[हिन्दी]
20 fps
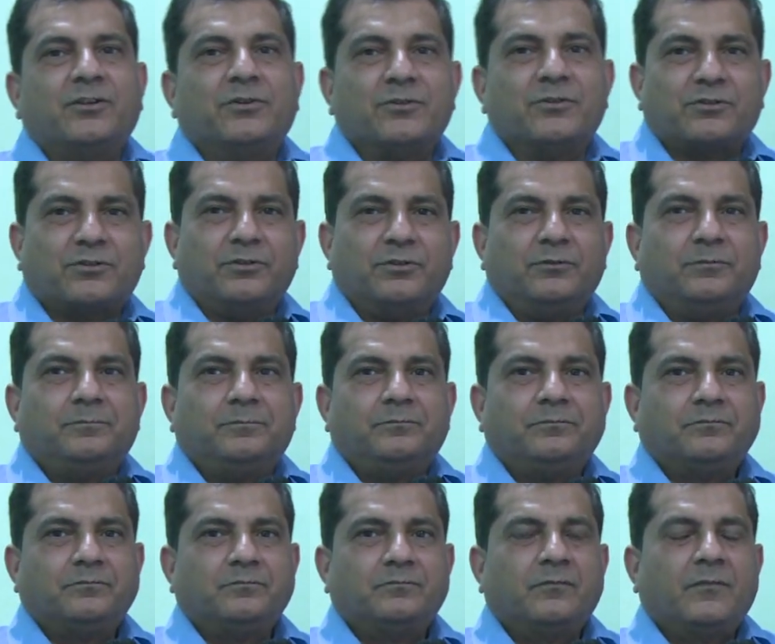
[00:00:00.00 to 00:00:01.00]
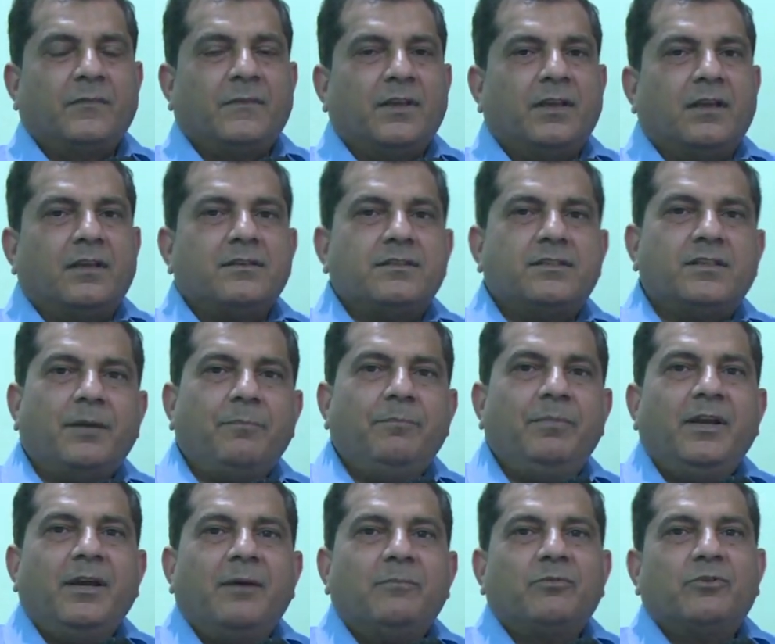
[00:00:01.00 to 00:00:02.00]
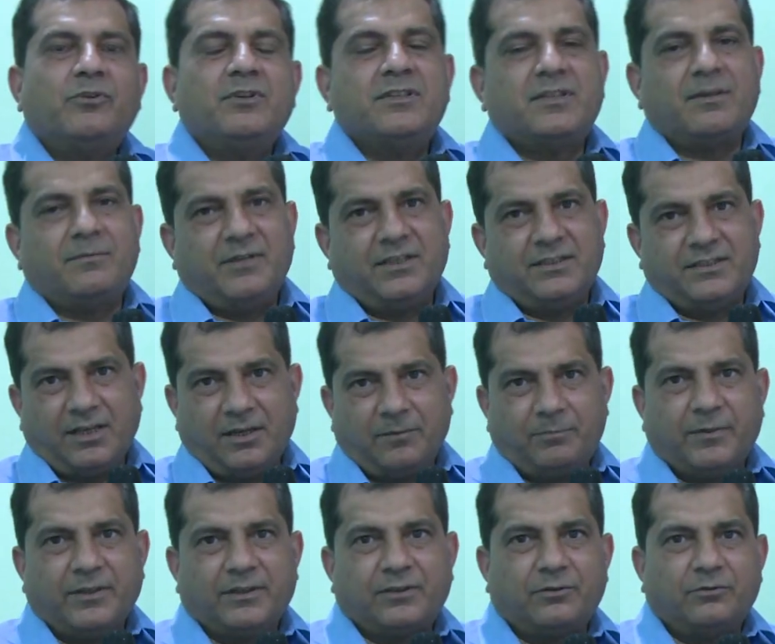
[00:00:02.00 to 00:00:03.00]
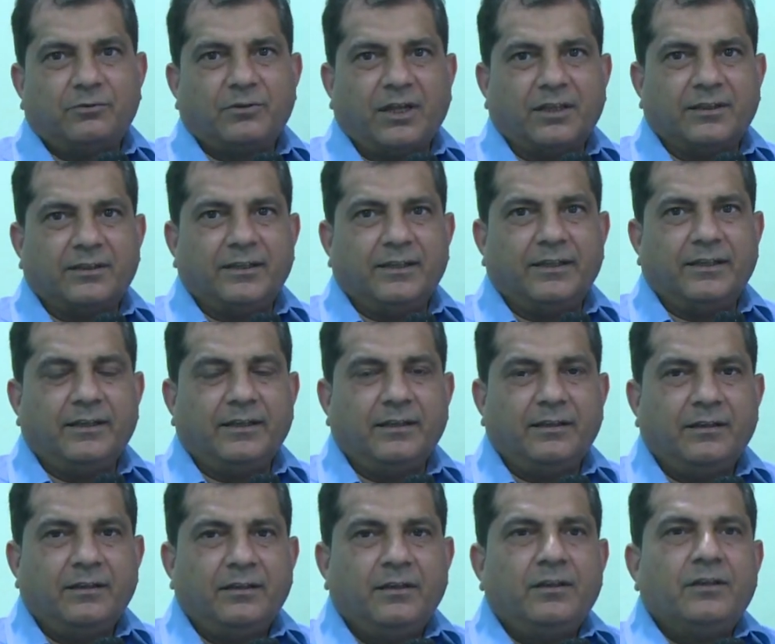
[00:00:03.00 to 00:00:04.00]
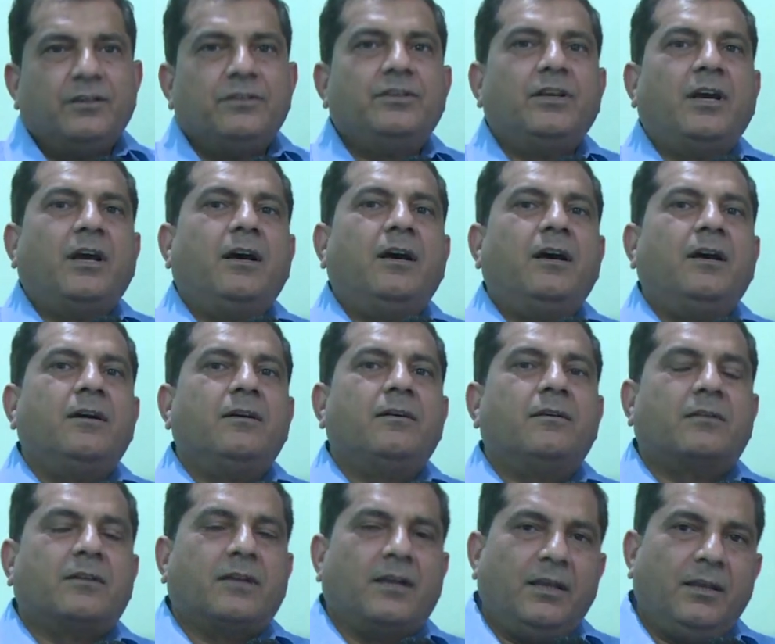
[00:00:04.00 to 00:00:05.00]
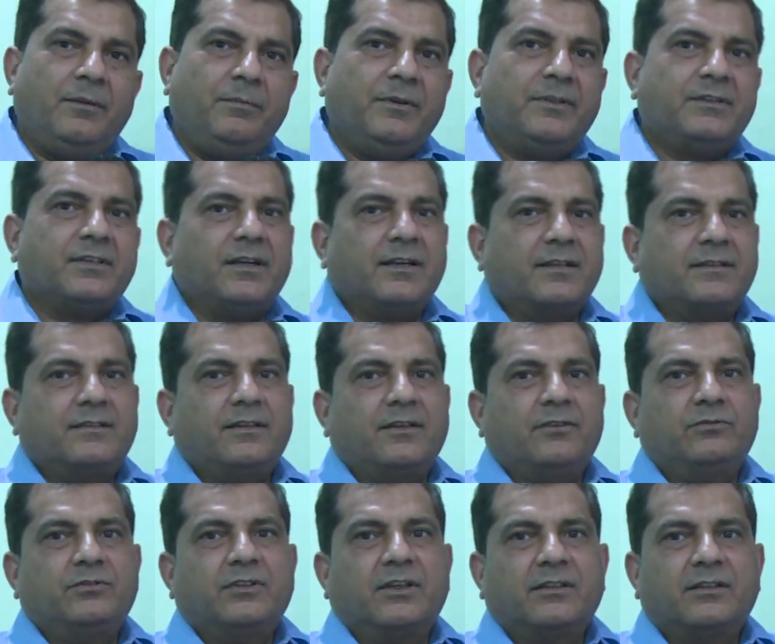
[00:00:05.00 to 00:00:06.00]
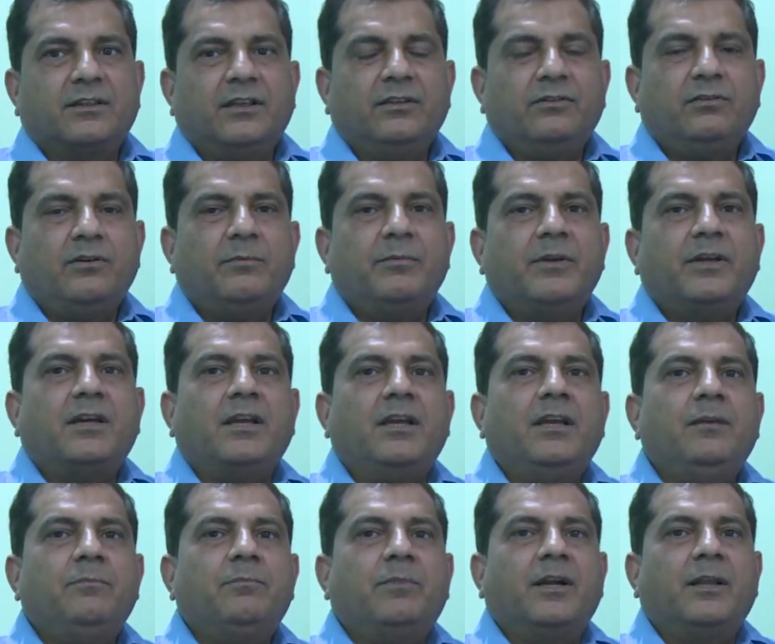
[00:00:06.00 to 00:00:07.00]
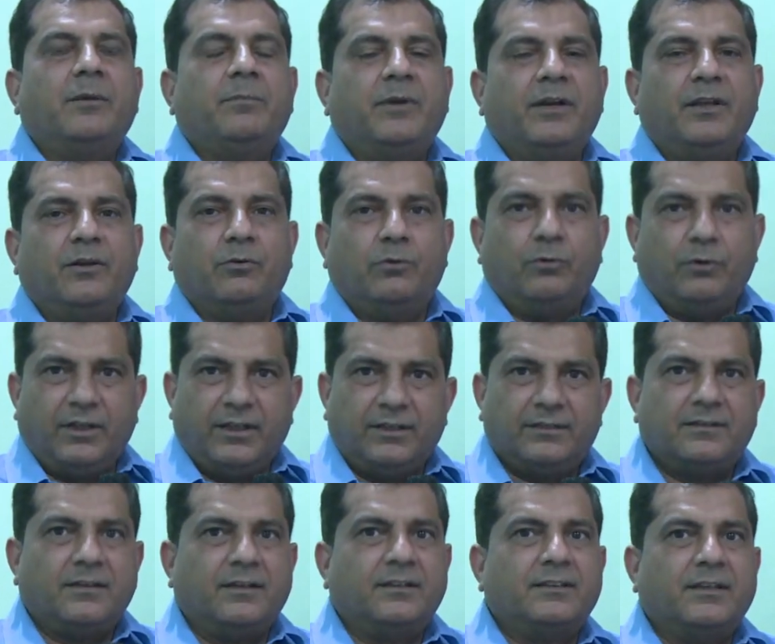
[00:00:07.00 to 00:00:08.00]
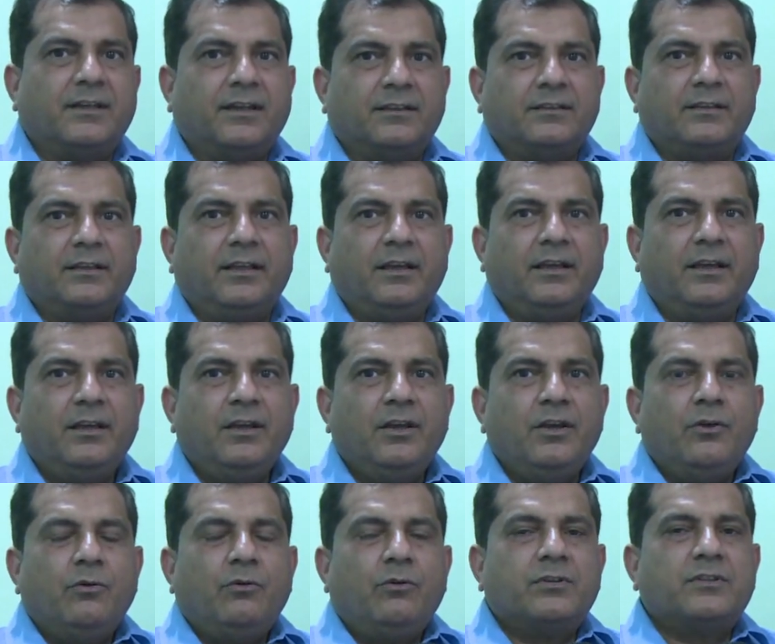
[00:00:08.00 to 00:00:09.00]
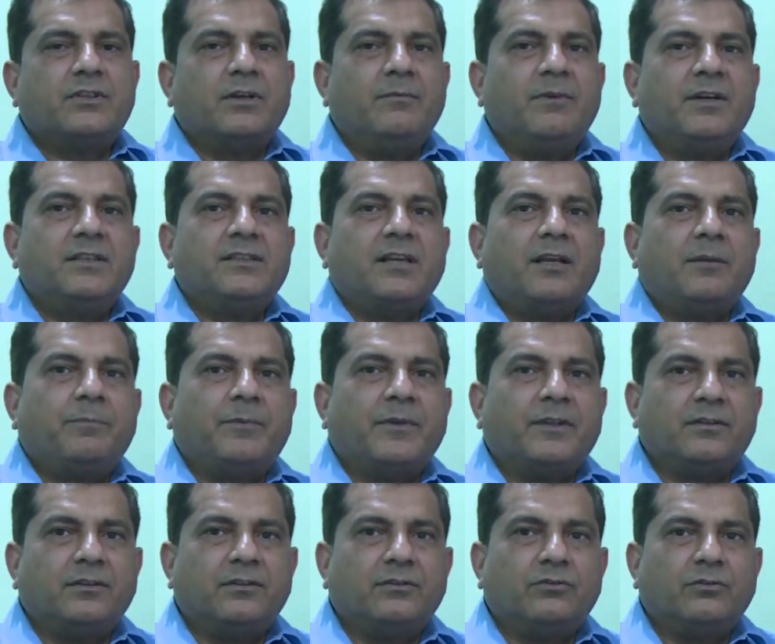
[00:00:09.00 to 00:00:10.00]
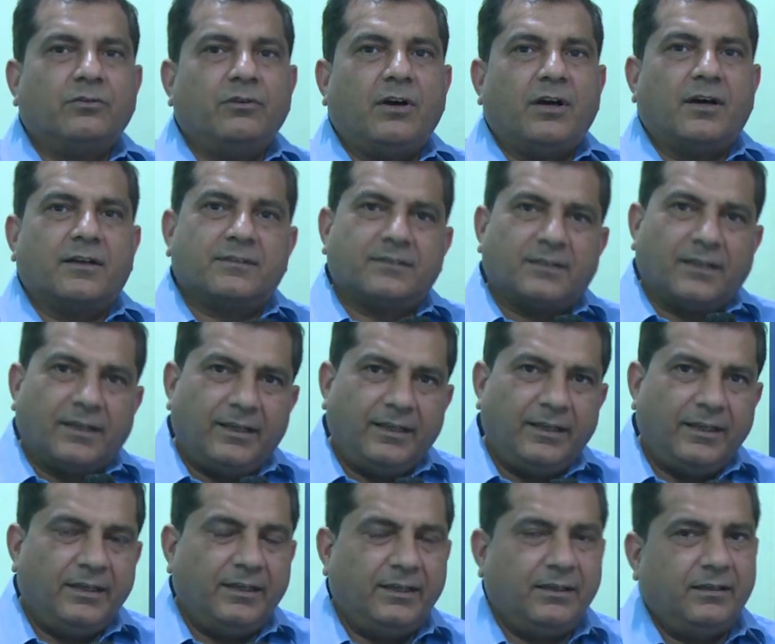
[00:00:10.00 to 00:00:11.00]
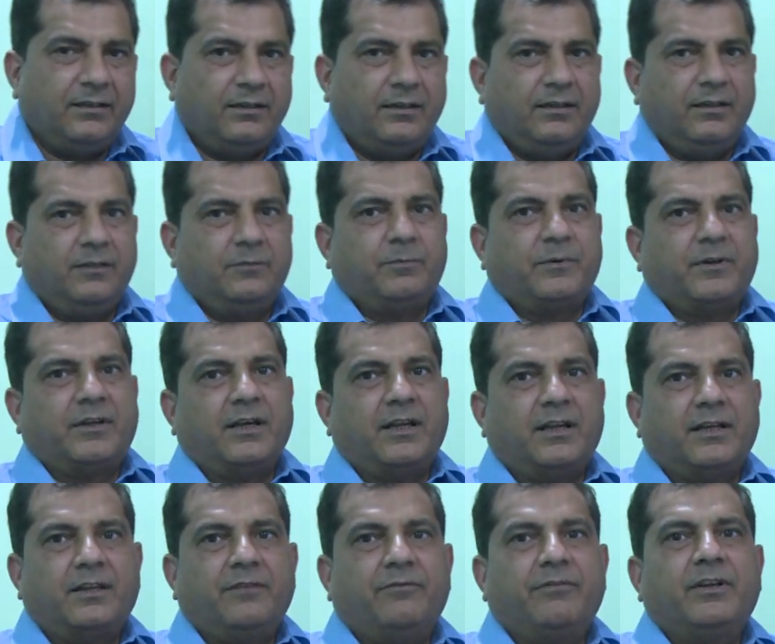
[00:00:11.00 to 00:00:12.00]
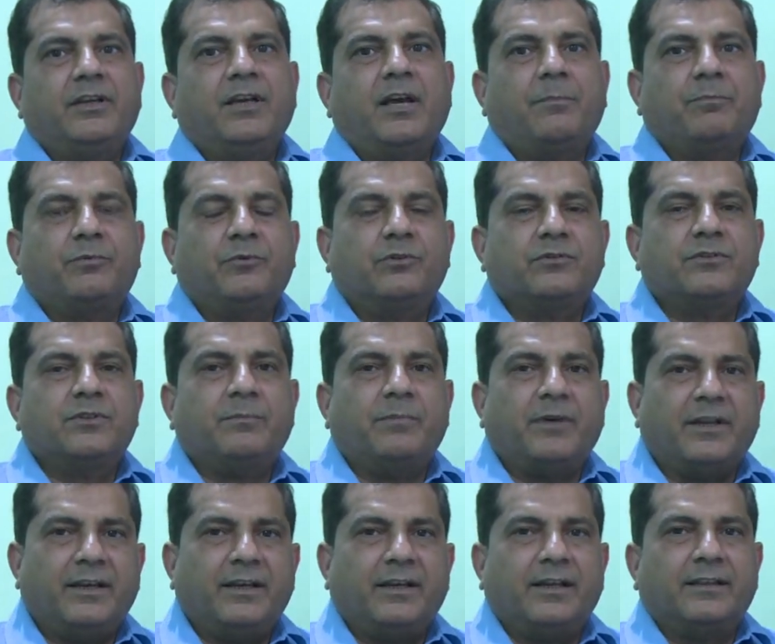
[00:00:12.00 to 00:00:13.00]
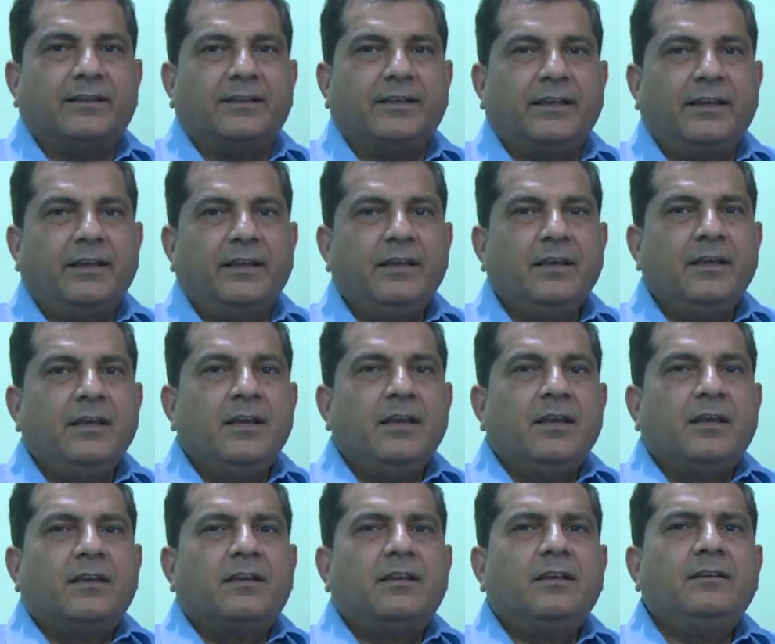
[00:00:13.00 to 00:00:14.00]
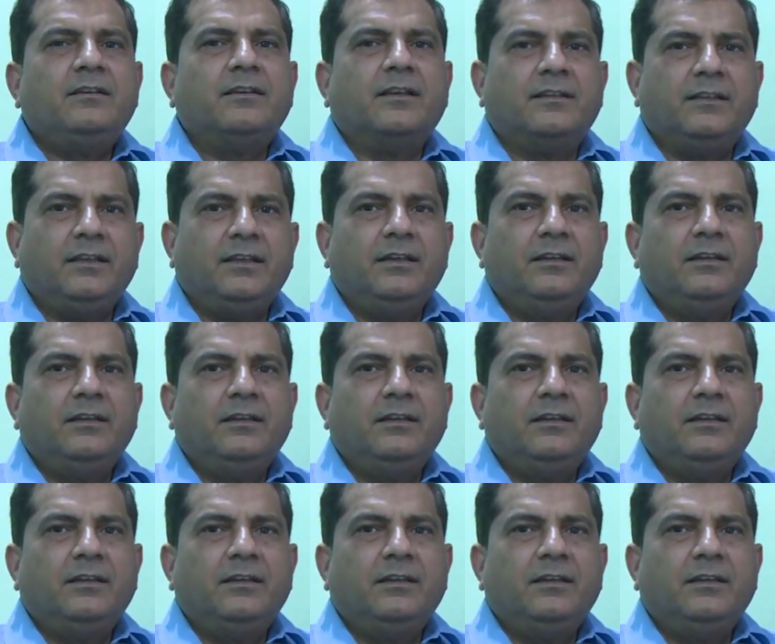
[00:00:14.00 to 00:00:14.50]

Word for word: दोस्तों जब भी हम कोई समाचार पत्र उठाते हैं या कहीं भी सड़क से गुजरते हैं तो हमें कहीं बड़े बड़े होर्डिंग्स नज़र आते हैं और समाचार पत्र तो अक्सर ही इस प्रकार के विज्ञापनों से भरे रहते हैं कि यदि